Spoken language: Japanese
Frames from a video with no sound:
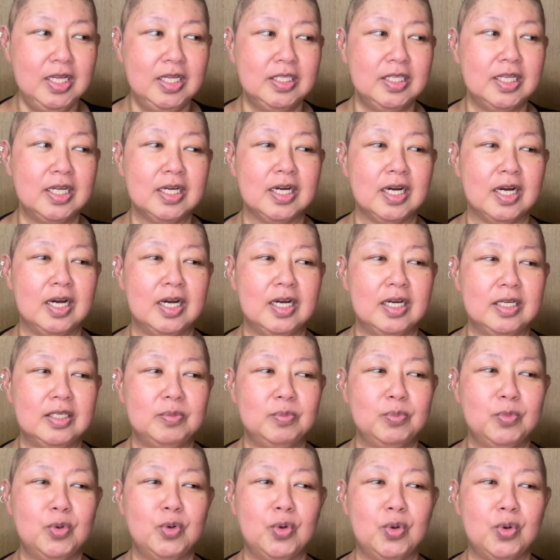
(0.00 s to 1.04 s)
なんか
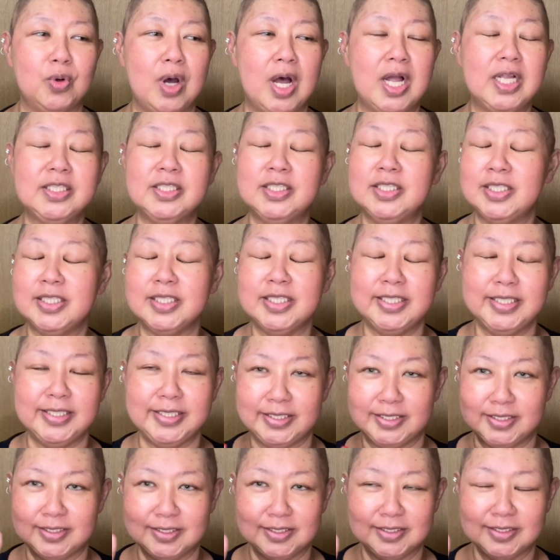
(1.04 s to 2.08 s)
もう暑い
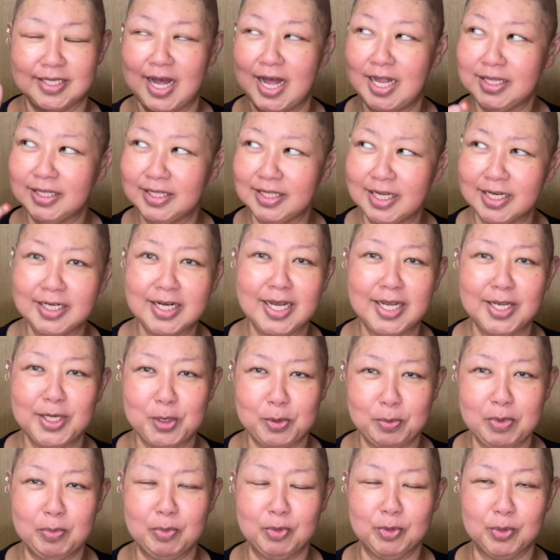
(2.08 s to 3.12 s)
あったかい
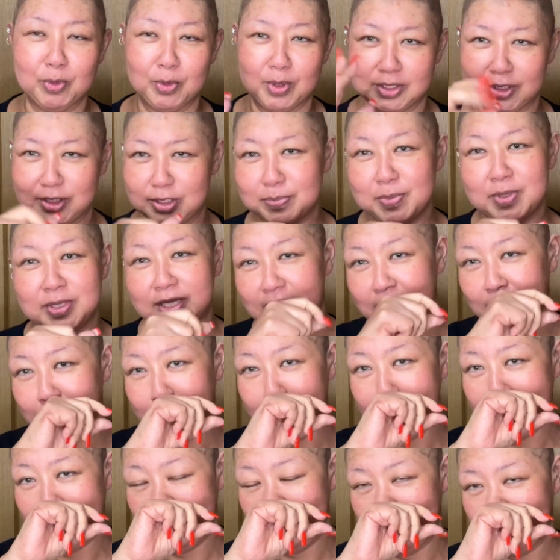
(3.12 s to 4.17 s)
飲み物か冷たい飲
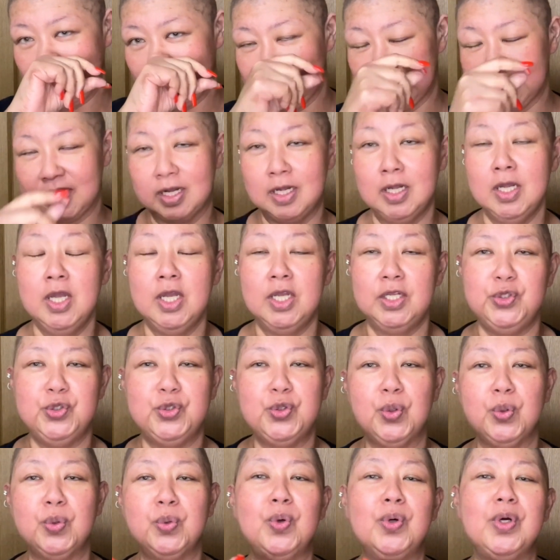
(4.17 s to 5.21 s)
み物かしか
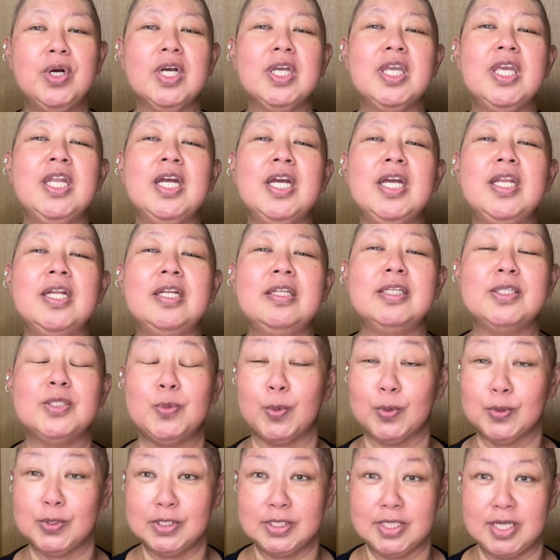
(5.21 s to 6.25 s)
常温が嫌いなんです
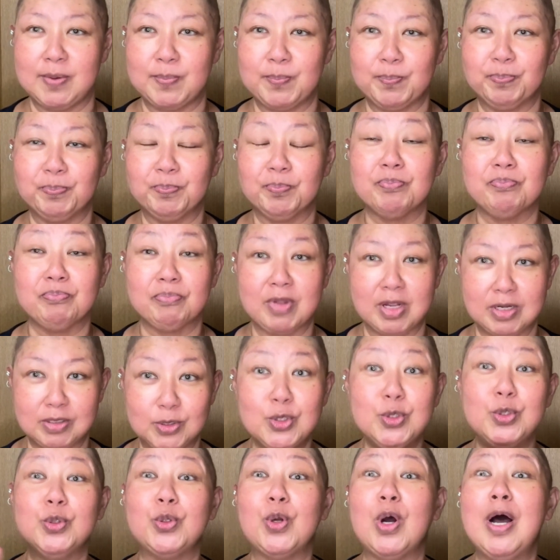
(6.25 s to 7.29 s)
ボスティ
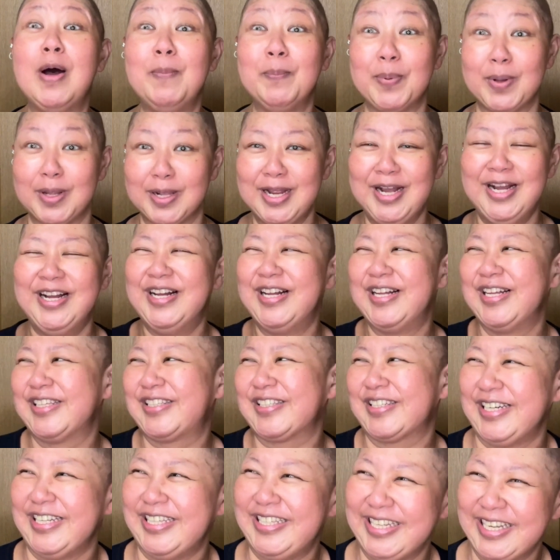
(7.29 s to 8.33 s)
中途半端と
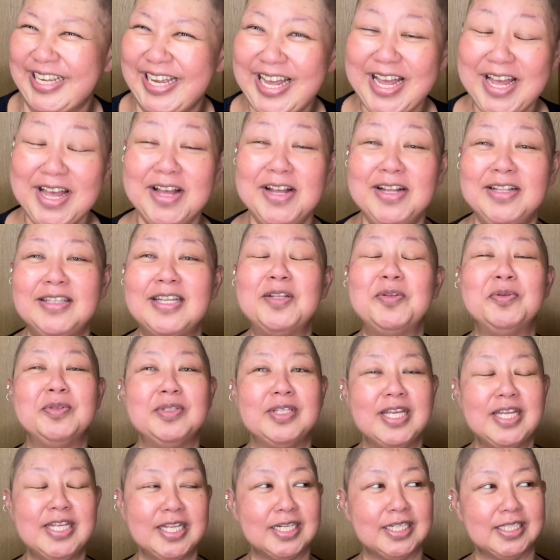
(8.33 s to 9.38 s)
かってなの
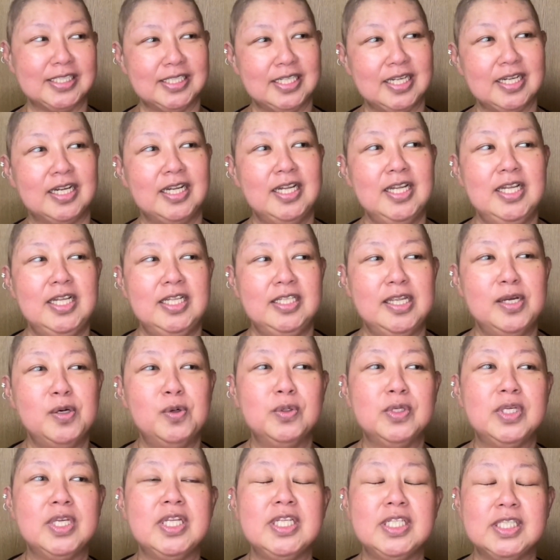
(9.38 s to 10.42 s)
でなんかさ寝
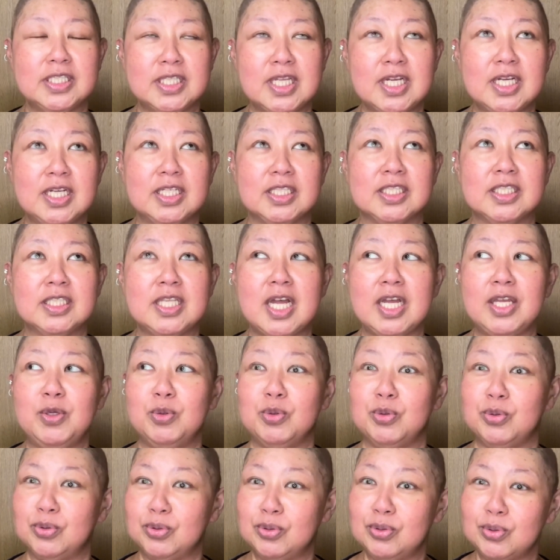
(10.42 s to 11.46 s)
起きにさ左右
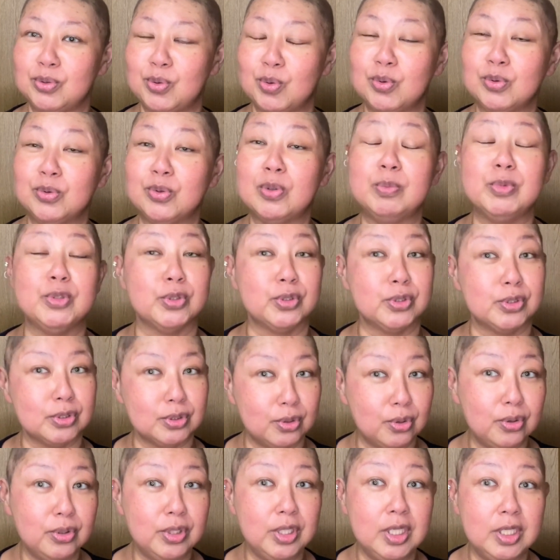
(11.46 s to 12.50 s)
を飲むとす
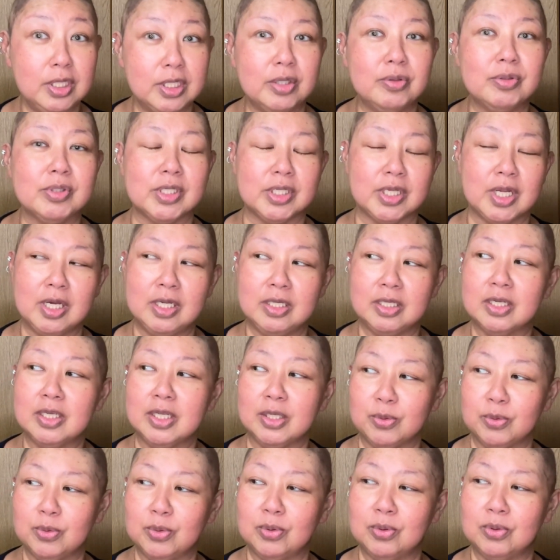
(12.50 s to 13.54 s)
ごいいいって言うじゃないだけ
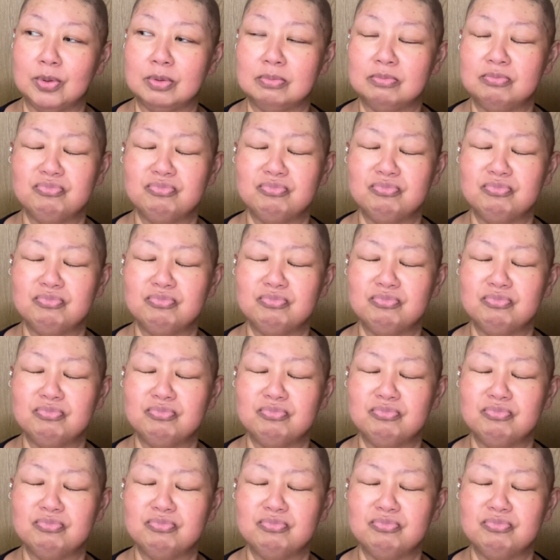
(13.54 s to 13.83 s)
ど